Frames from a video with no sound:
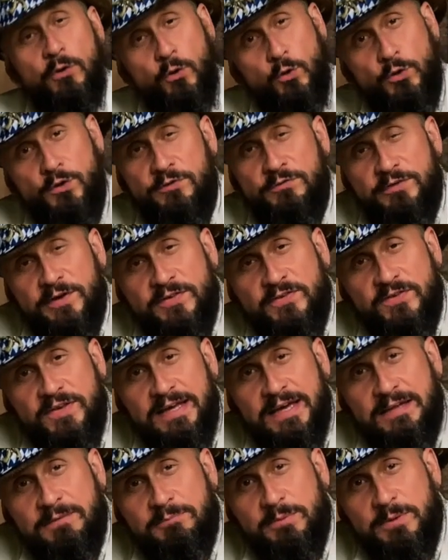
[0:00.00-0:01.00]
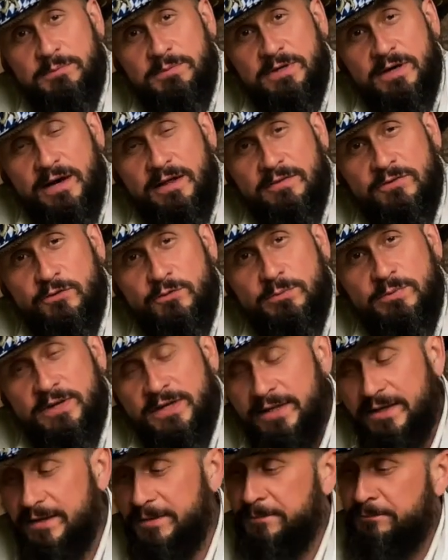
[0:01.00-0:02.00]
unversehrt bei mir
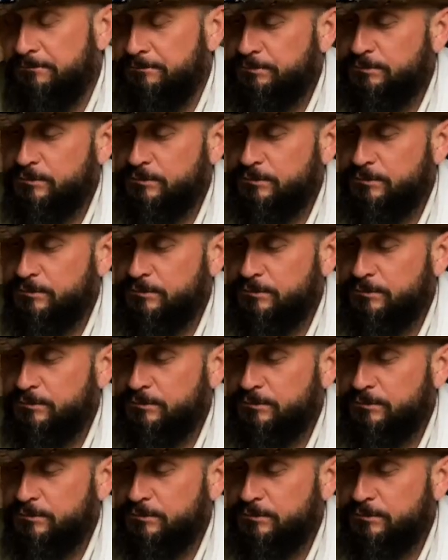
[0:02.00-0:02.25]
anzubringen.